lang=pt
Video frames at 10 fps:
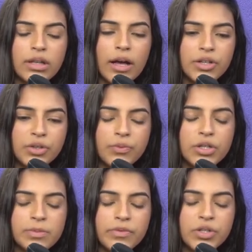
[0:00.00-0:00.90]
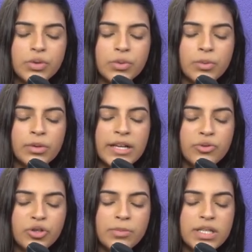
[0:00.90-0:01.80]
Tá, acho que foi 2021.
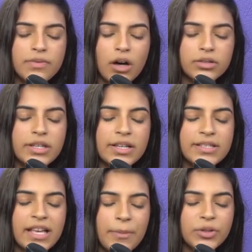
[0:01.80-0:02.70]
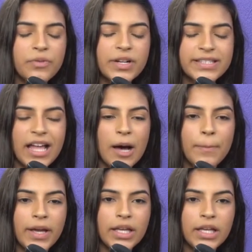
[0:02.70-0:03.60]
Nas últimas voltas, Hamilton e
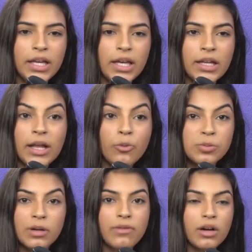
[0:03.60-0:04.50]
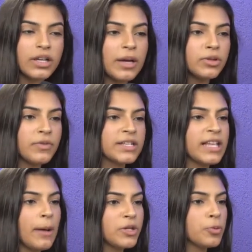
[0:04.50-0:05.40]
Verstappen. Na última volta, Hamilton e
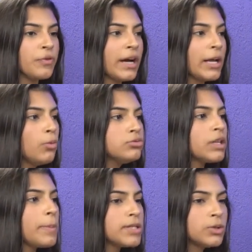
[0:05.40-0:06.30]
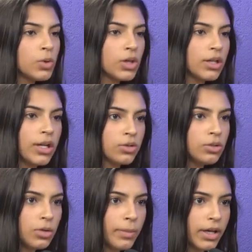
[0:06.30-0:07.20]
Verstappen, tipo, ficaram um ultrapassando o outro ali a
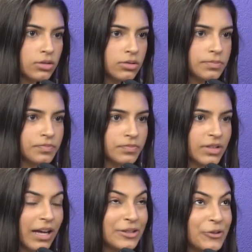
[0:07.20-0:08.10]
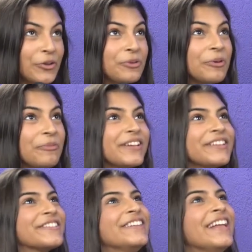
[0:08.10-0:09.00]
todo momento todo
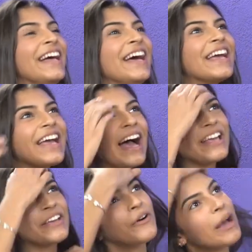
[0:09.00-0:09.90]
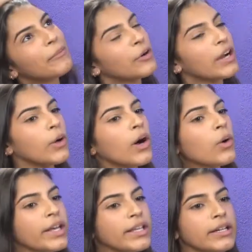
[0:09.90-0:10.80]
momento. E aí o Hamilton ganhou
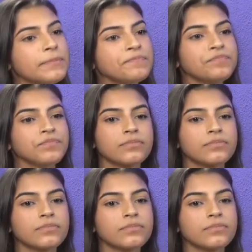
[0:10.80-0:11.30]
a corrida,